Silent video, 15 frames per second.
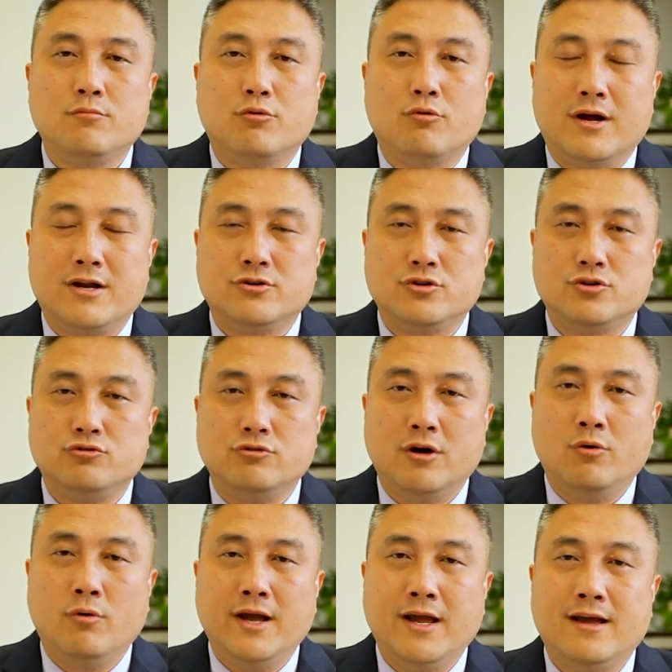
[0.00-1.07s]
不管是学
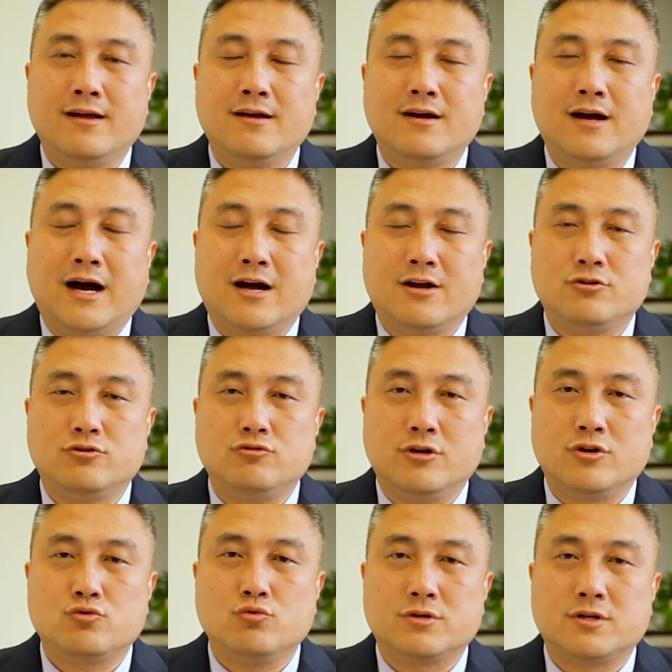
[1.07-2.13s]
位啊，还是学
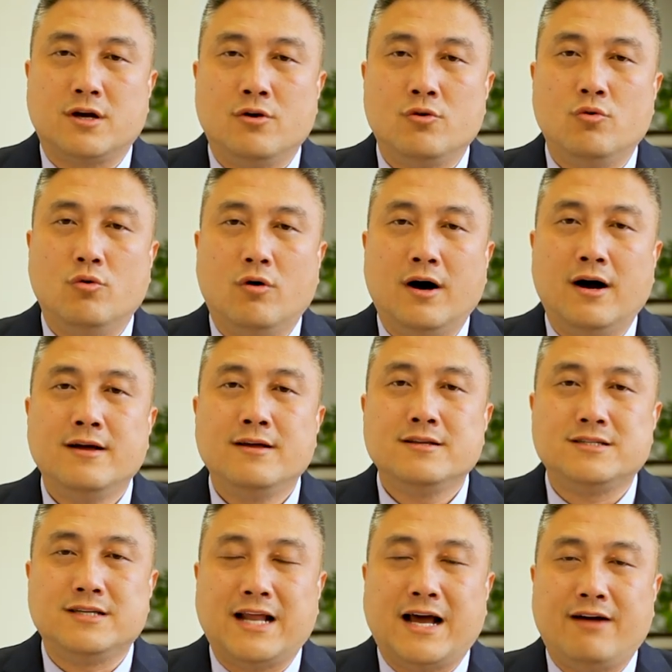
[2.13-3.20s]
术成果、
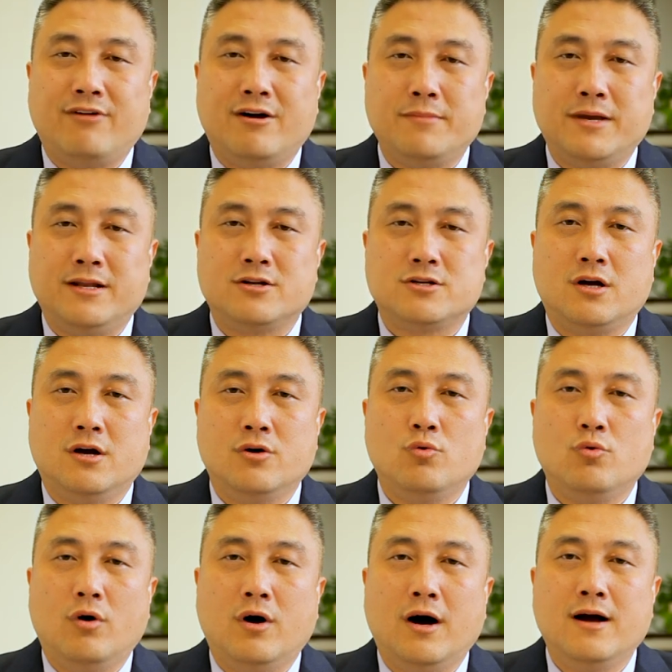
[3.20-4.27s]
其他方面的成
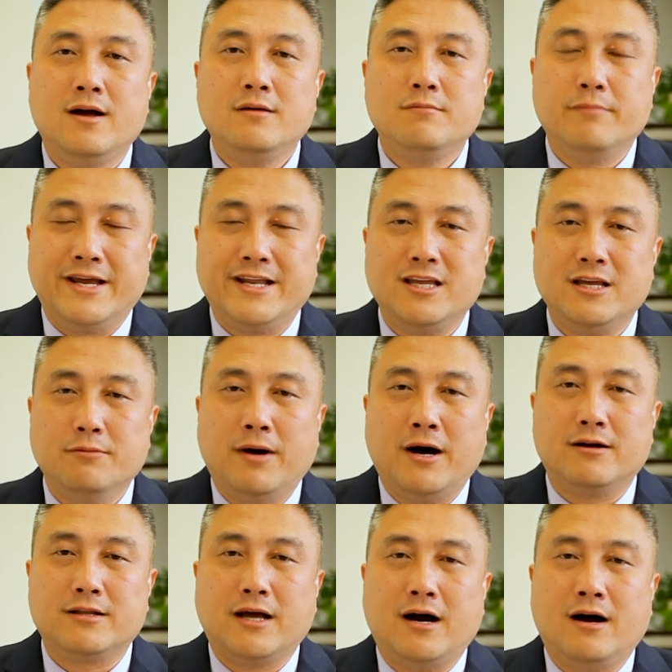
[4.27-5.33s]
果、媒体
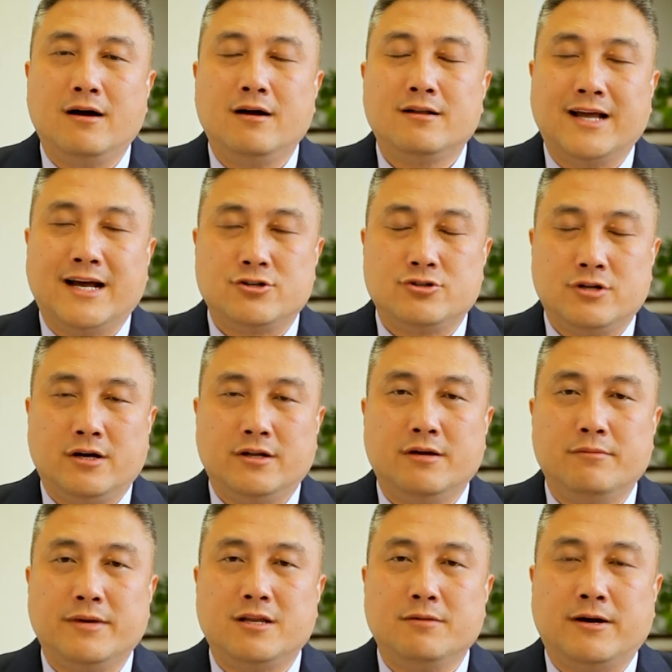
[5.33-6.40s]
报道，大家知道呢。
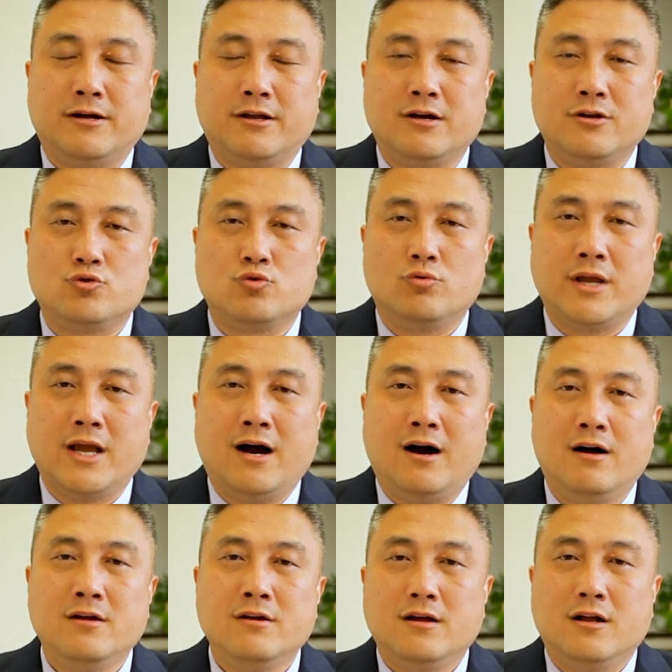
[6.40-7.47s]
媒体报道很重要，
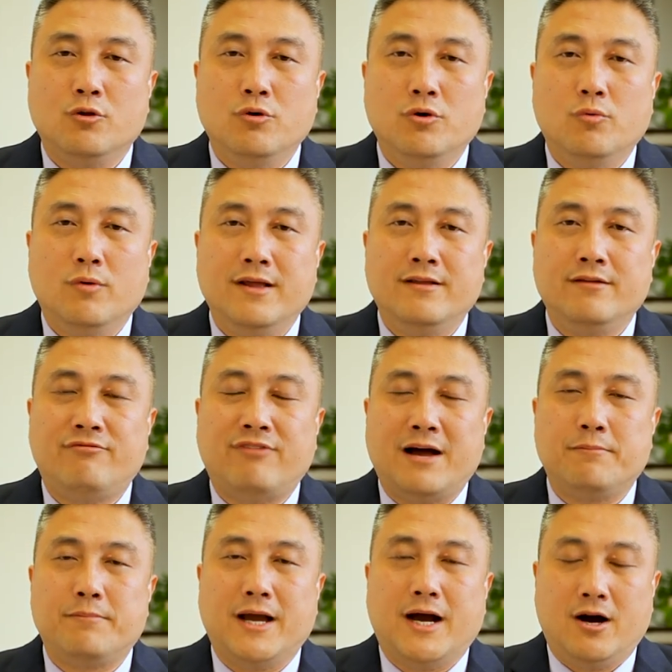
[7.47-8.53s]
论文发
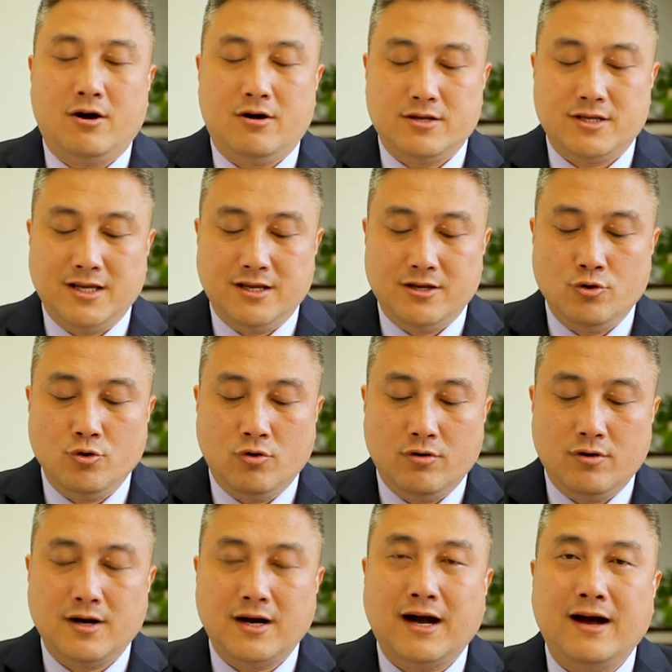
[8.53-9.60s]
表、引
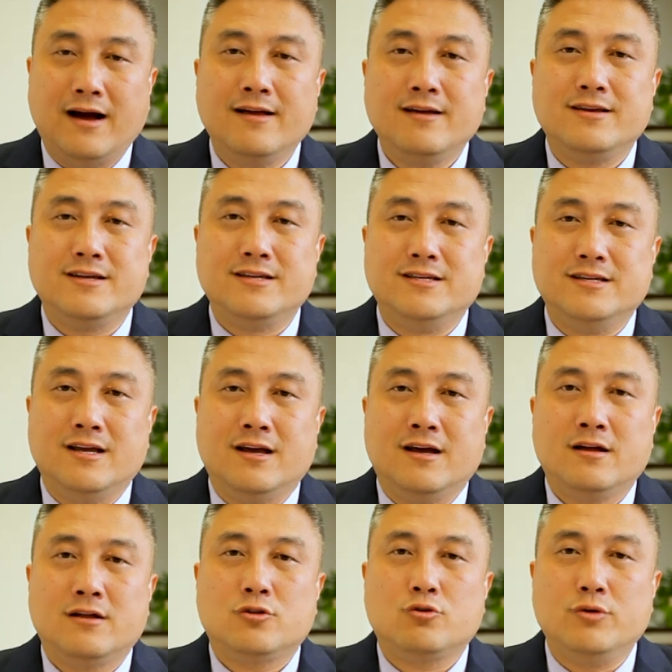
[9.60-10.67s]
用啊，以及
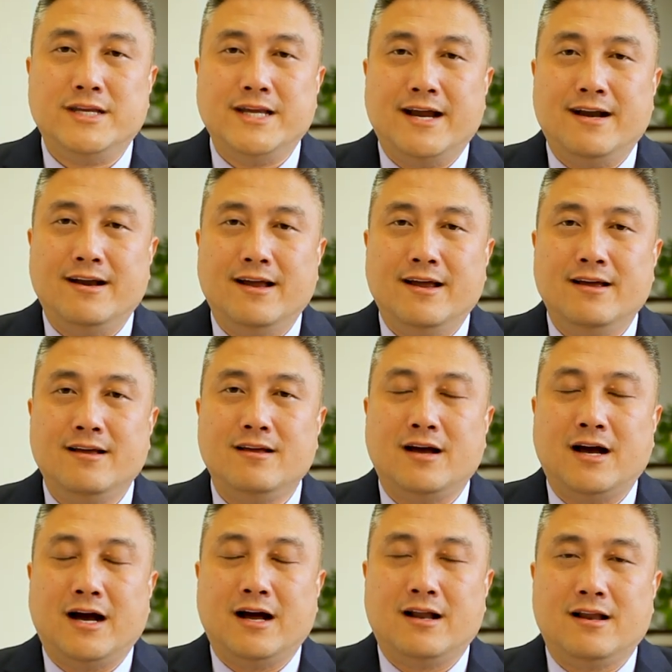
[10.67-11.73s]
推荐人
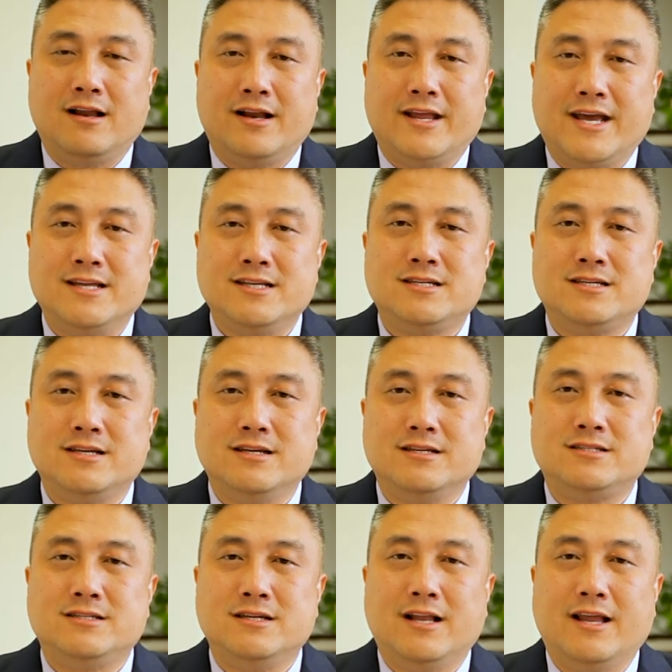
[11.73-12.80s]
啊，联系
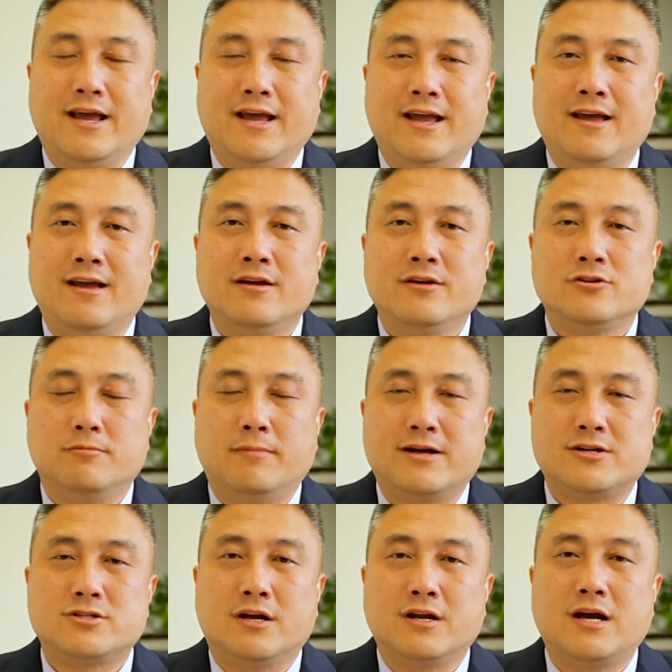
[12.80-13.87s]
积累是吧？
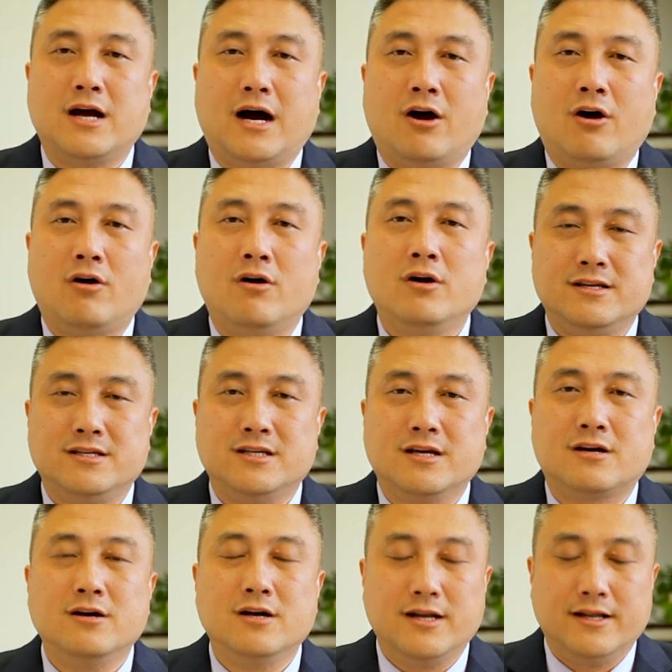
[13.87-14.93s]
审稿以及
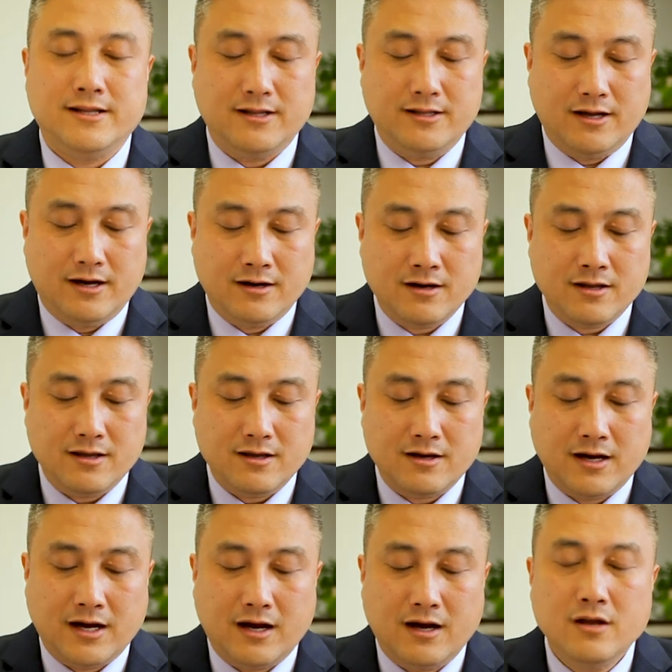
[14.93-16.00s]
个人的能力
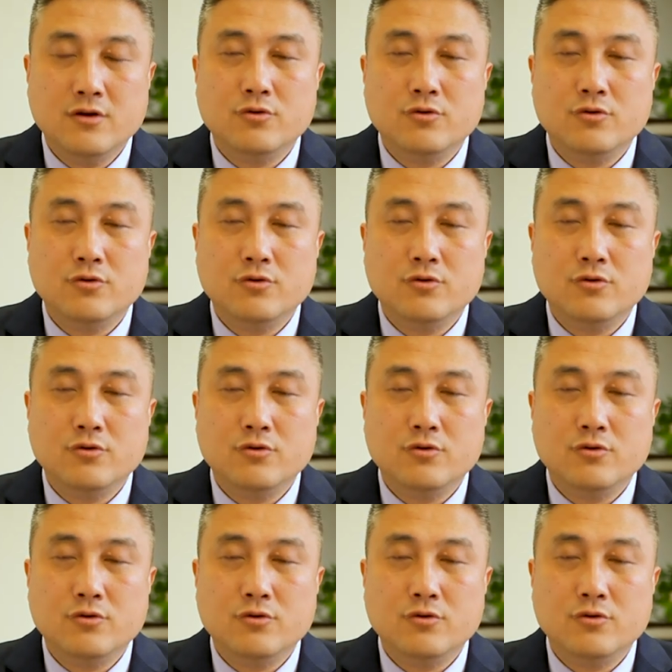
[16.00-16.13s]
啊。